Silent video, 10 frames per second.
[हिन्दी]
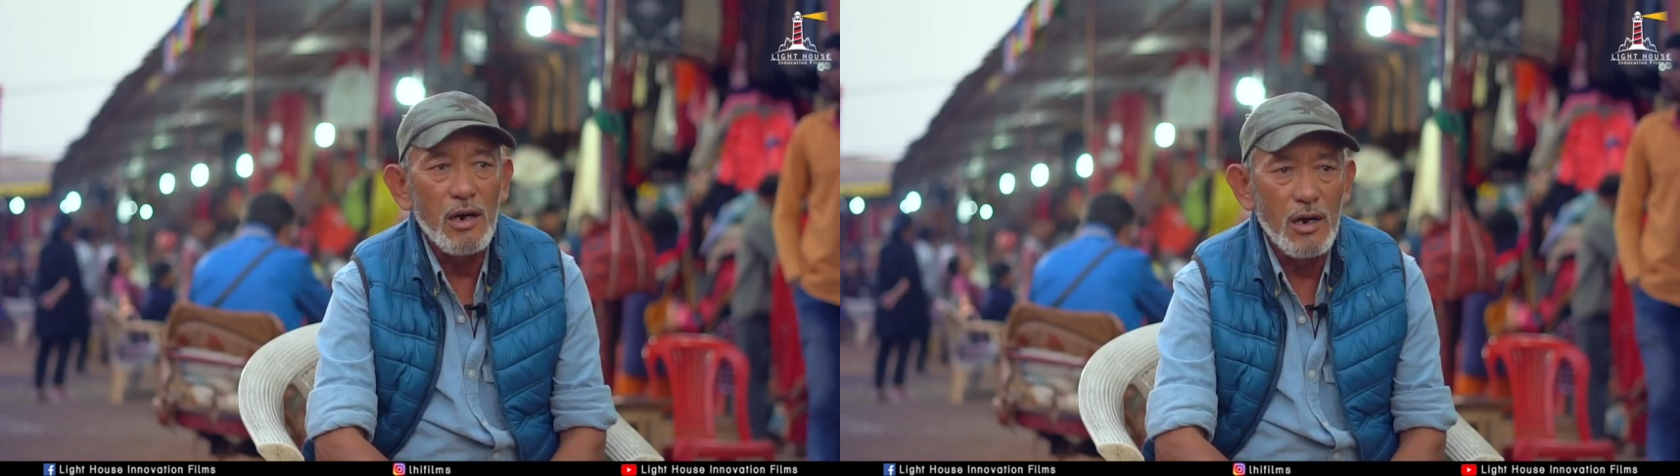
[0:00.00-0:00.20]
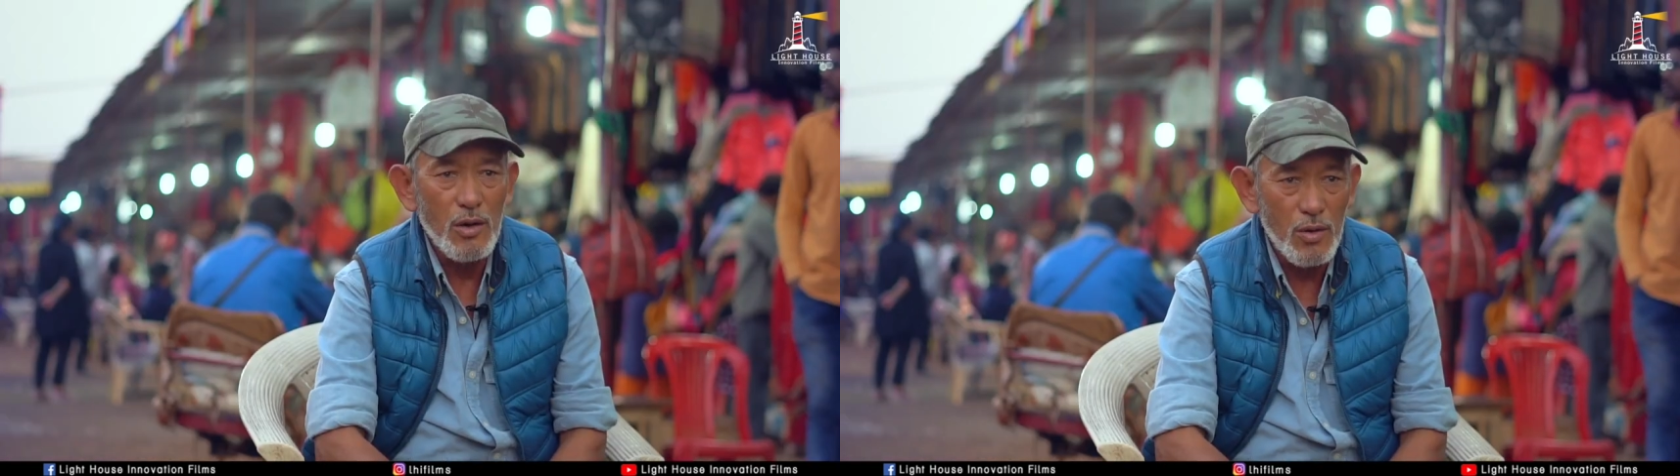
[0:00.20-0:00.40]

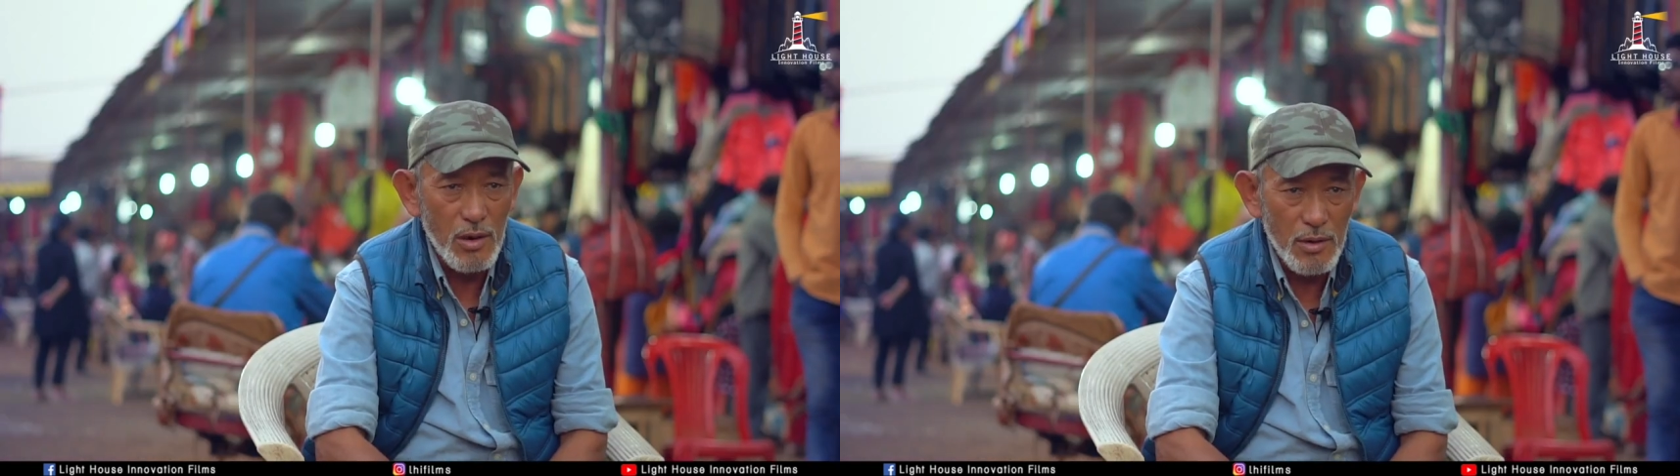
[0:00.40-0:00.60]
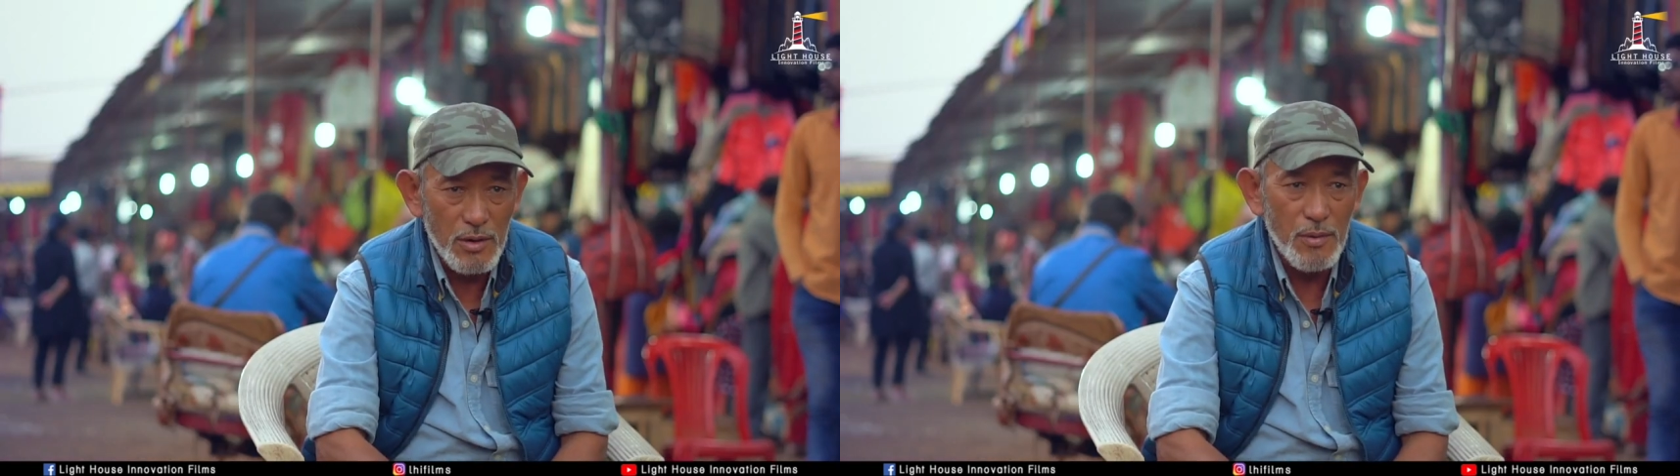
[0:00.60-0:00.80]

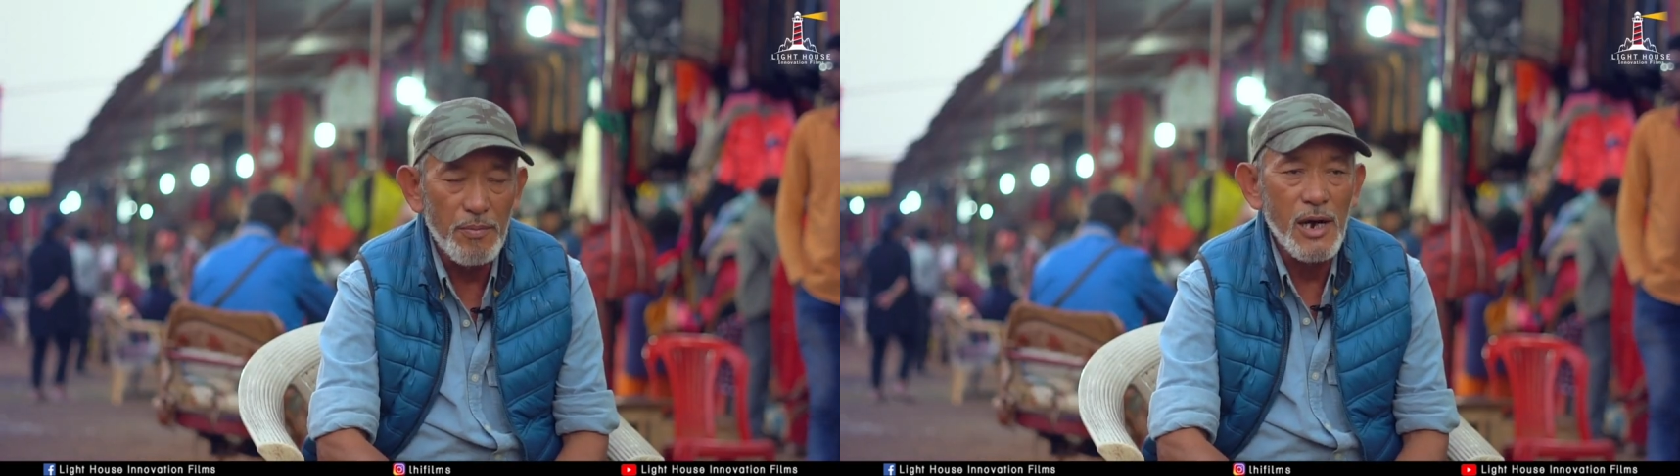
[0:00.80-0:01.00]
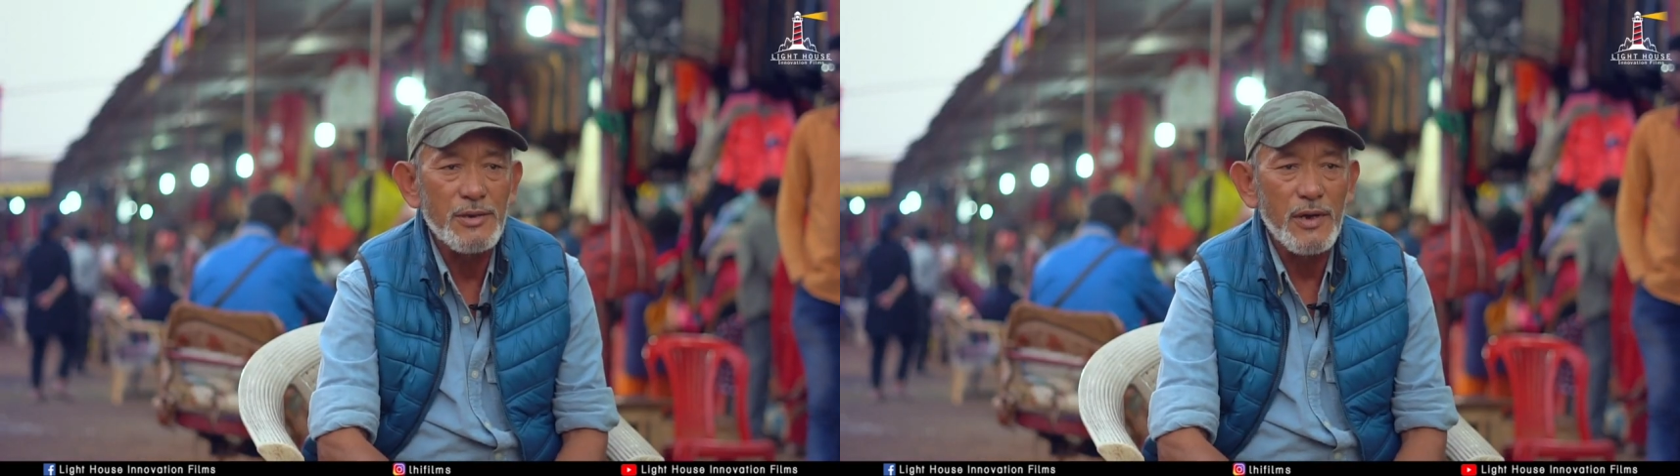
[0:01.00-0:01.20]

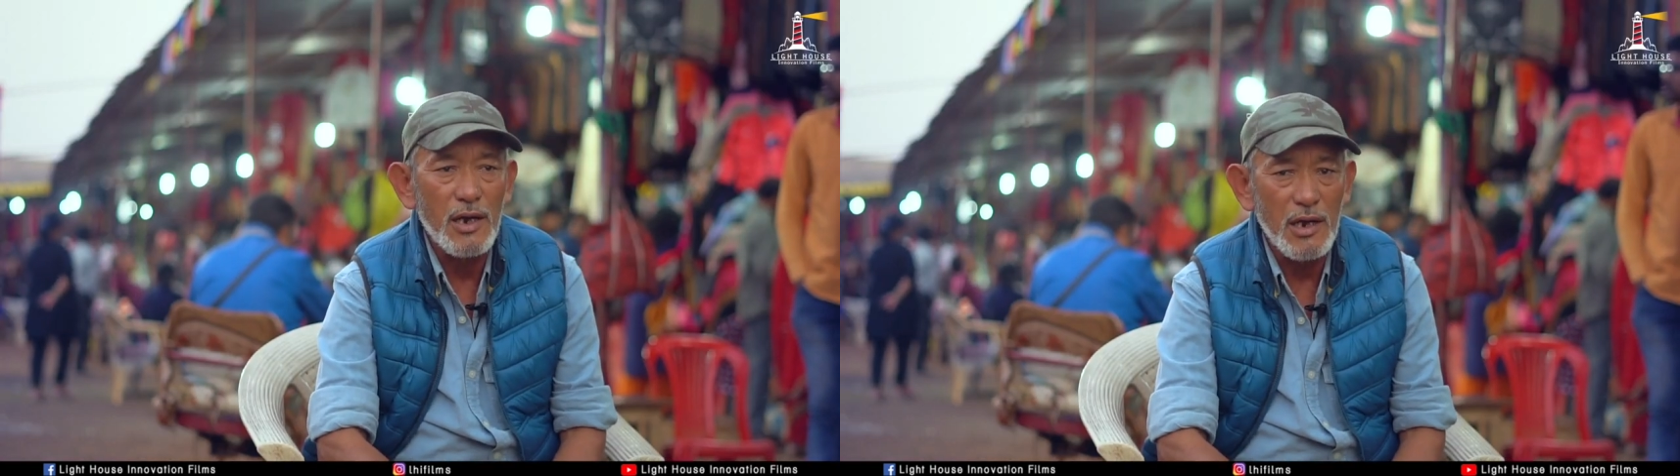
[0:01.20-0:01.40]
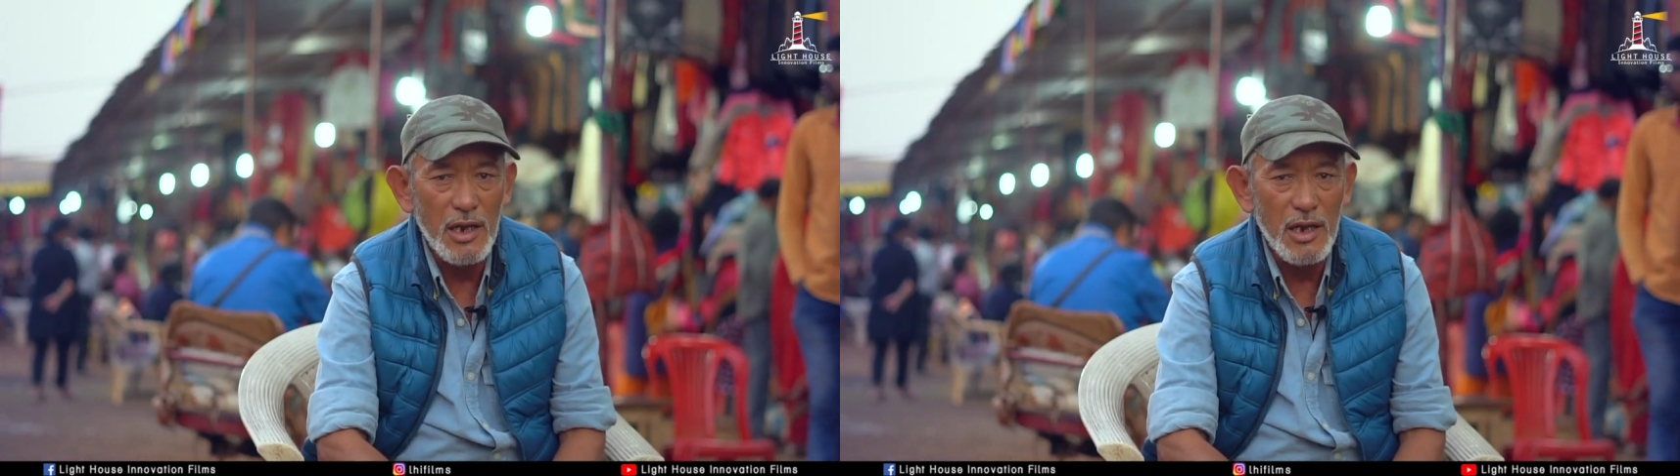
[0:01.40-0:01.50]
बांस वगैरह